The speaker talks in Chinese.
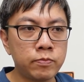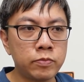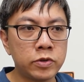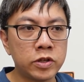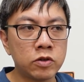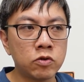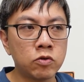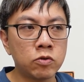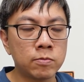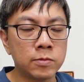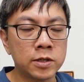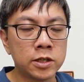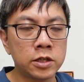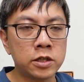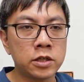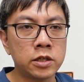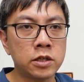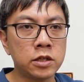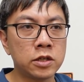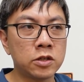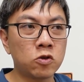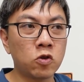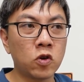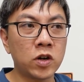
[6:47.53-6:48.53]
比我们
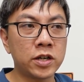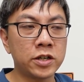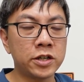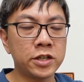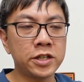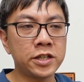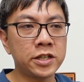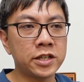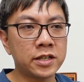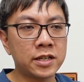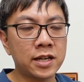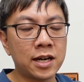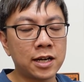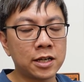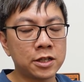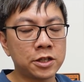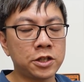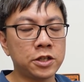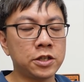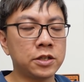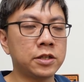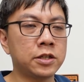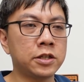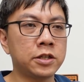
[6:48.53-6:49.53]
习惯的一些大
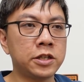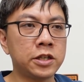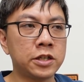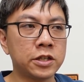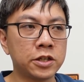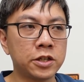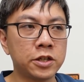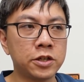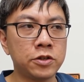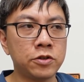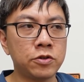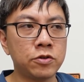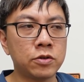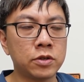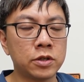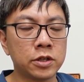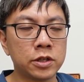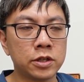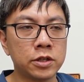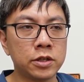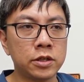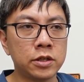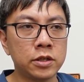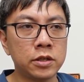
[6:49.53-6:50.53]
型的营业用
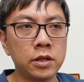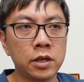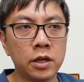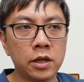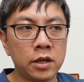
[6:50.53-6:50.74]
的